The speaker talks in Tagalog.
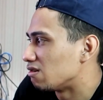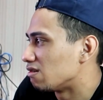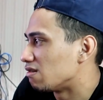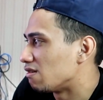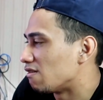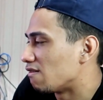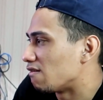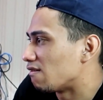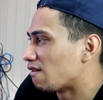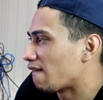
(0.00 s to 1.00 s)
Kasi pasok
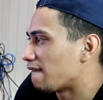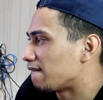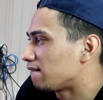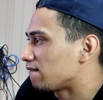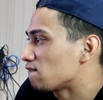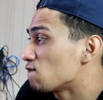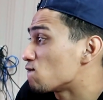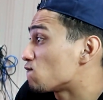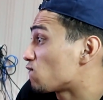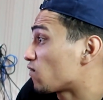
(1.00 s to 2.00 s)
din yung sales, mm.
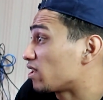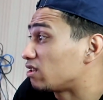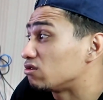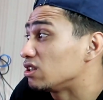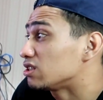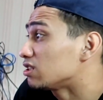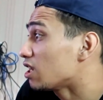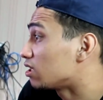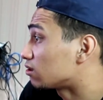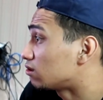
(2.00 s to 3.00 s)
ganyan. Andun din
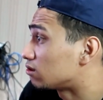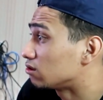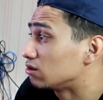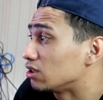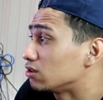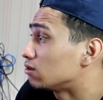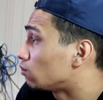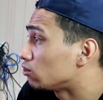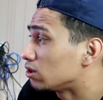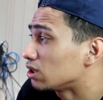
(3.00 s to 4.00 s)
sales, oh, andun din yung
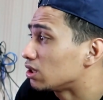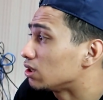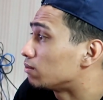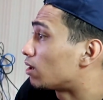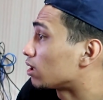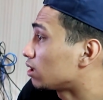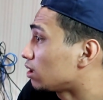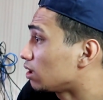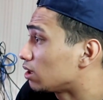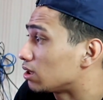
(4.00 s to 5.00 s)
community,
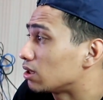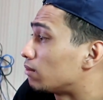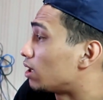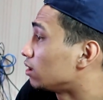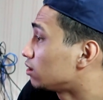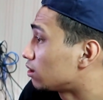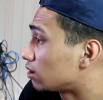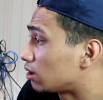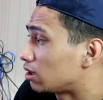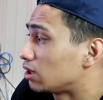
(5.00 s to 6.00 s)
marketing,
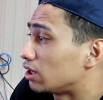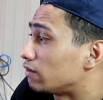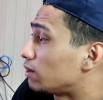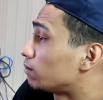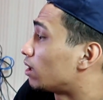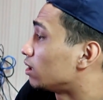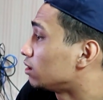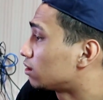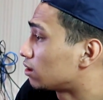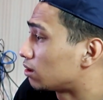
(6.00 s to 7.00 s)
manager, event
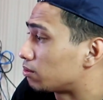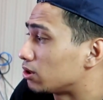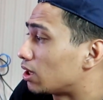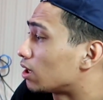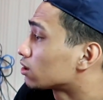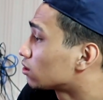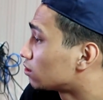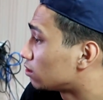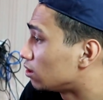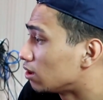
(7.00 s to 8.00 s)
manager,
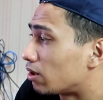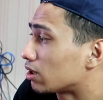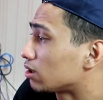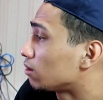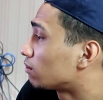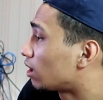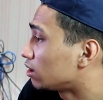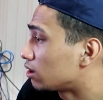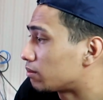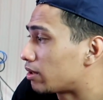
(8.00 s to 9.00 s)
production, marketing manager,